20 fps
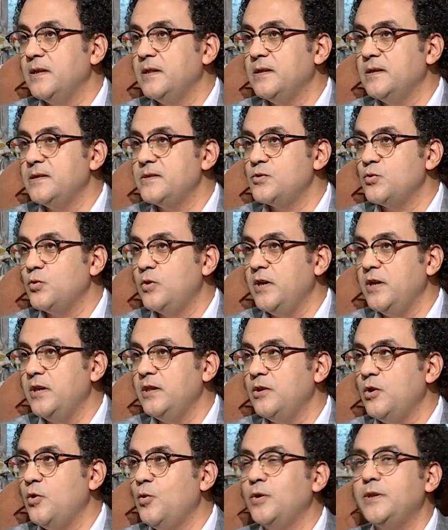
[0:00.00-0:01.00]

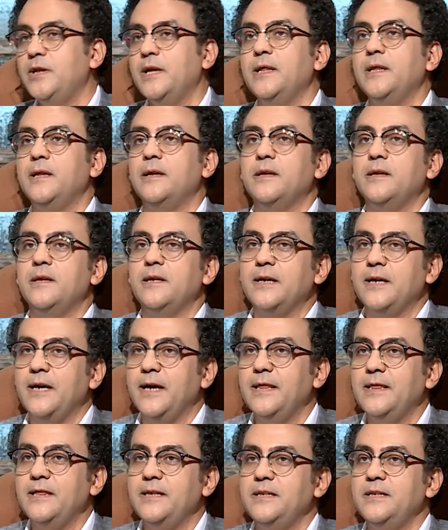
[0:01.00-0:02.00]
الزوجين هو ده اللي
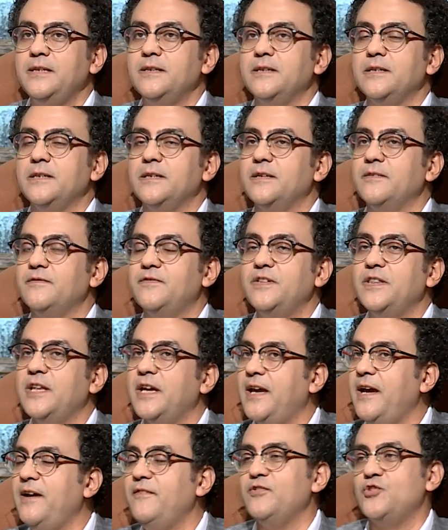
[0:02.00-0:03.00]
يخلي آه، في
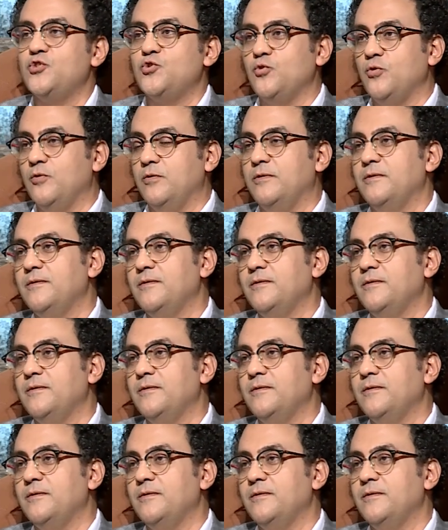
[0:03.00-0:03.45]
نجاح في الشغل